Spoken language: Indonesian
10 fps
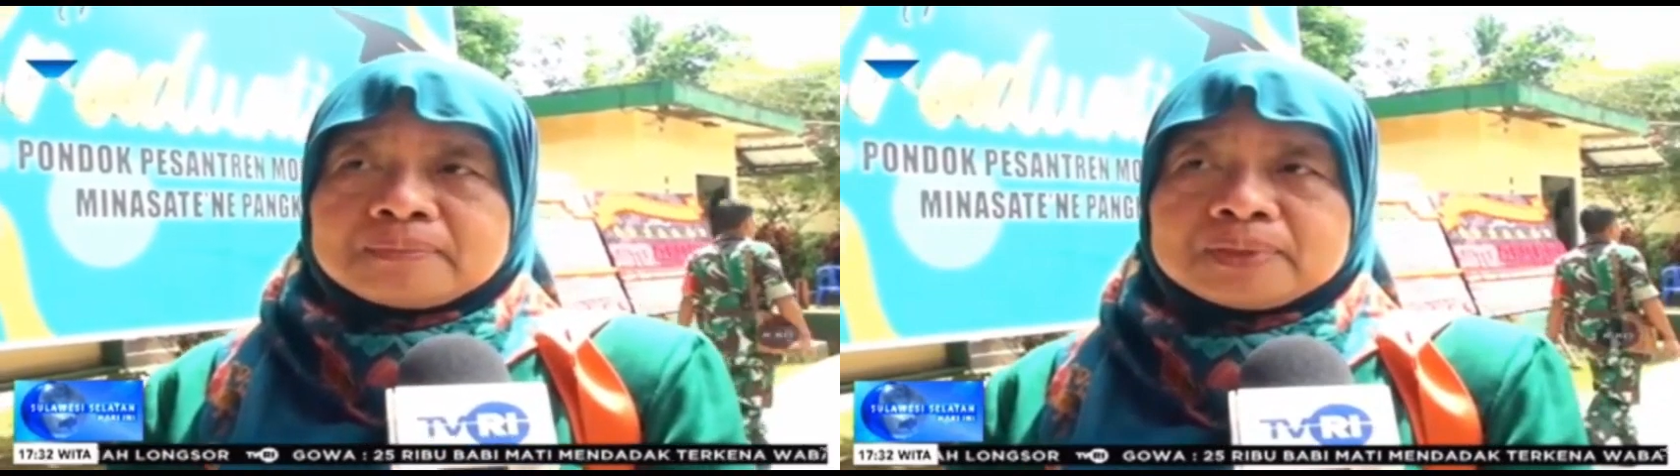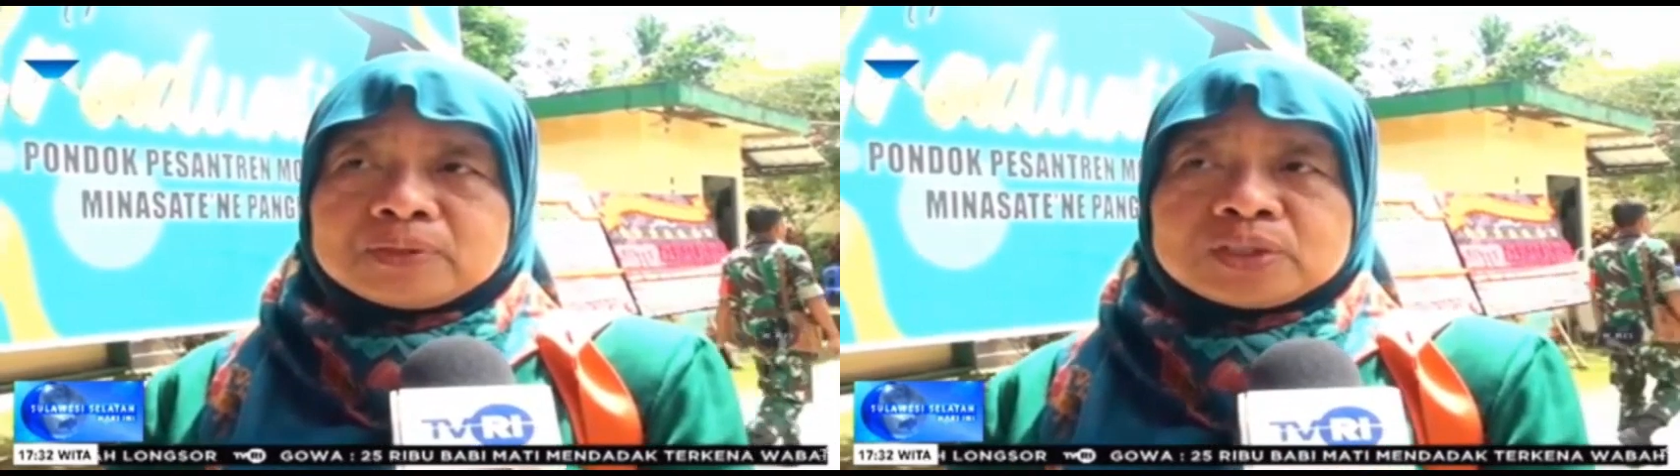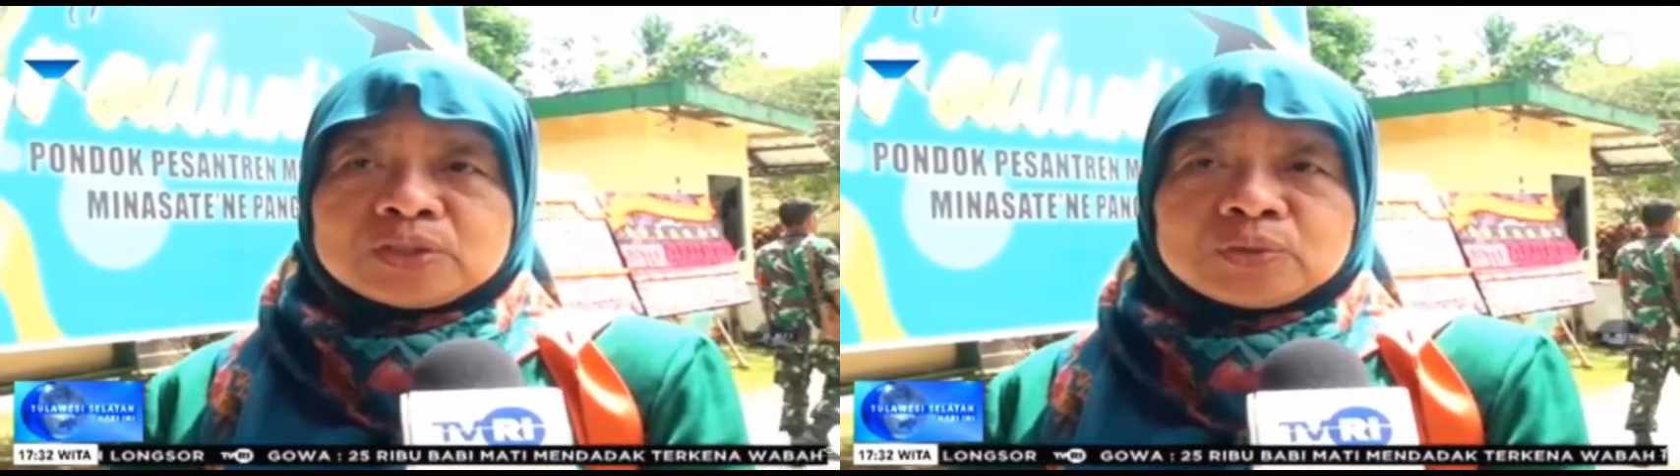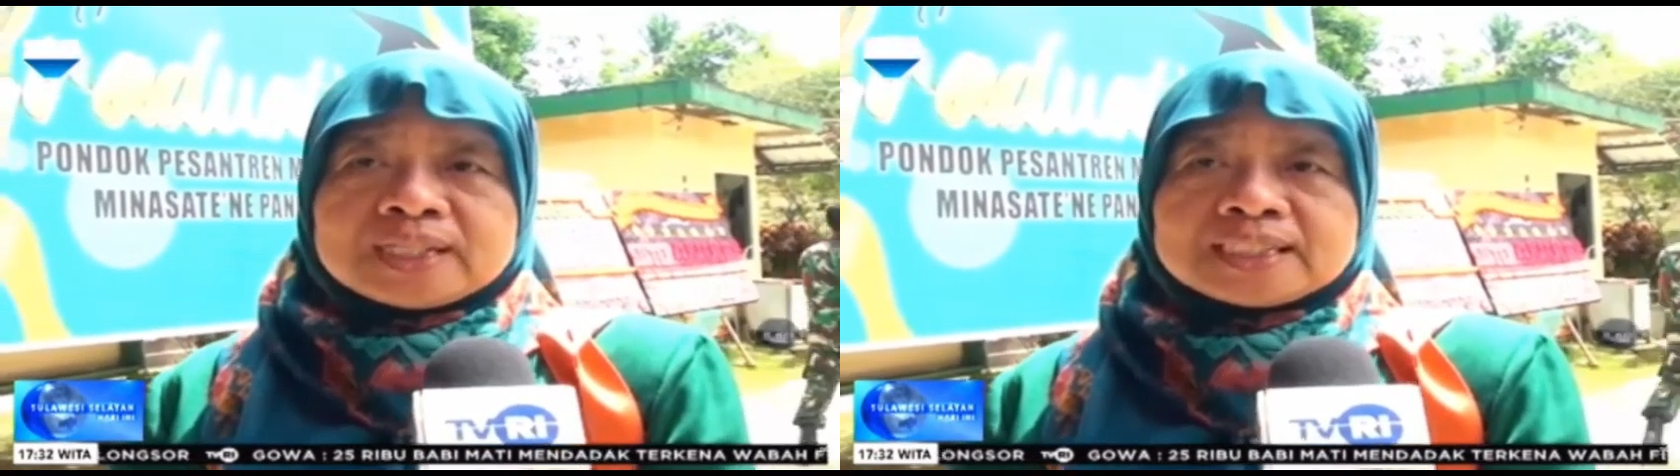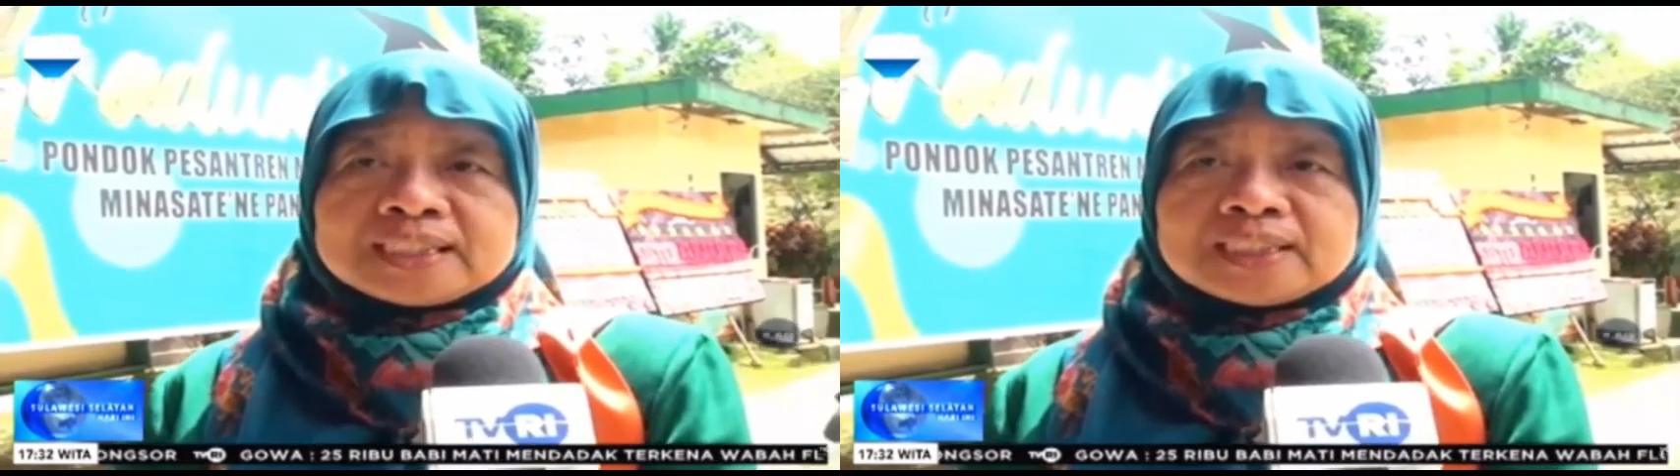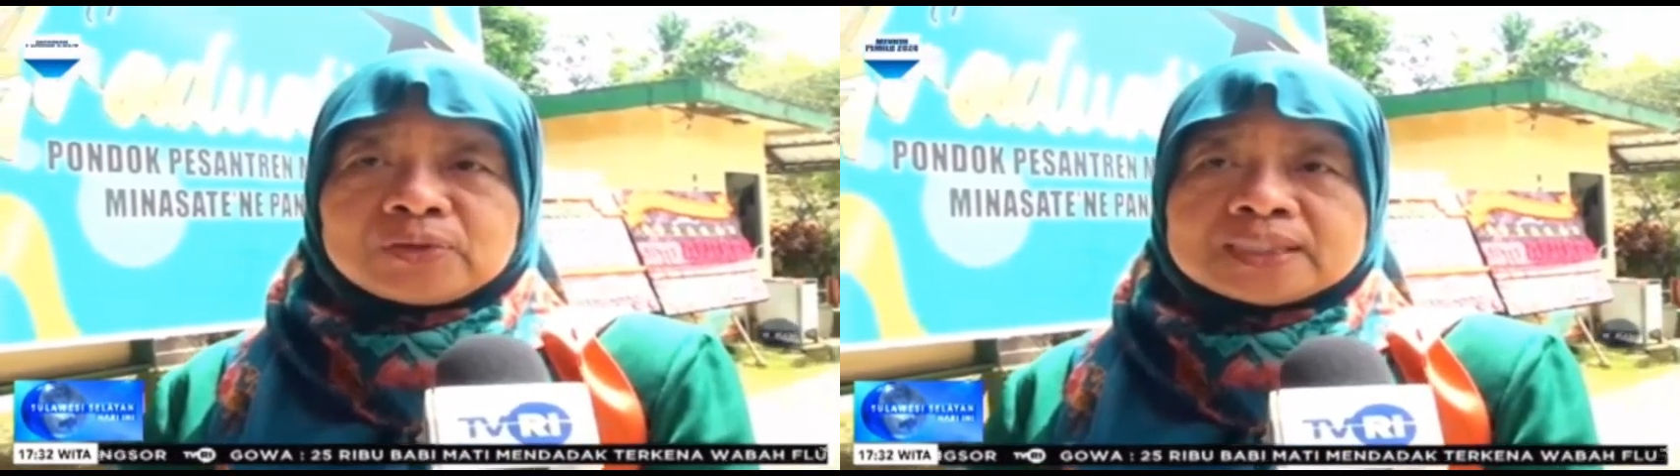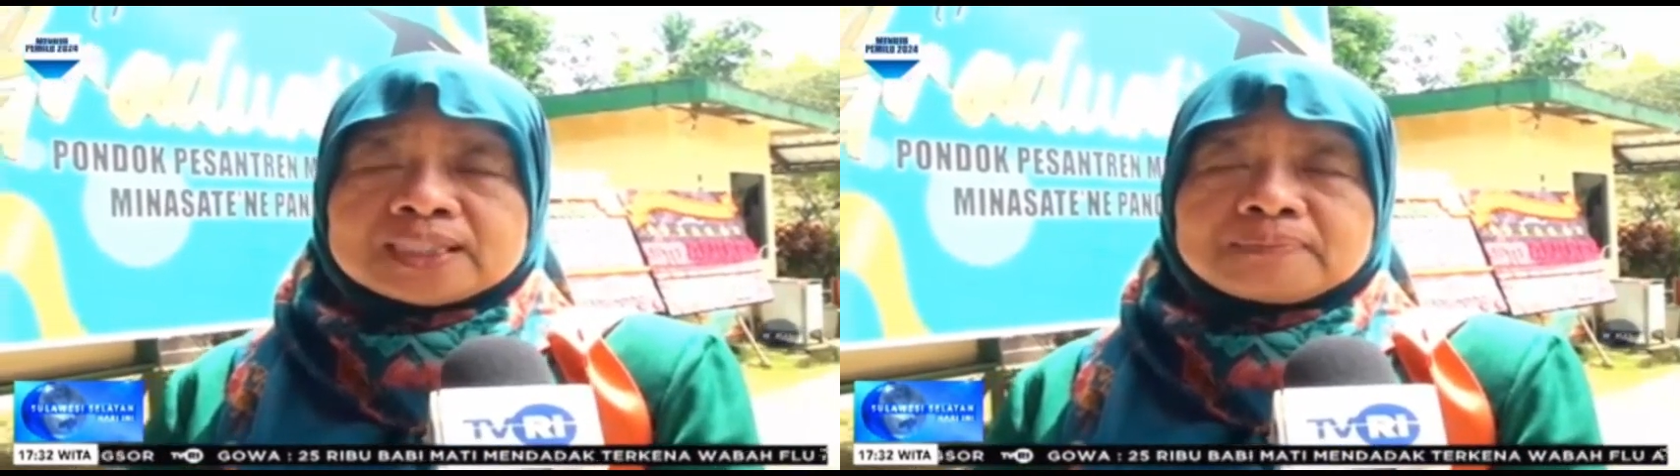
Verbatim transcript: mewisuda santriwati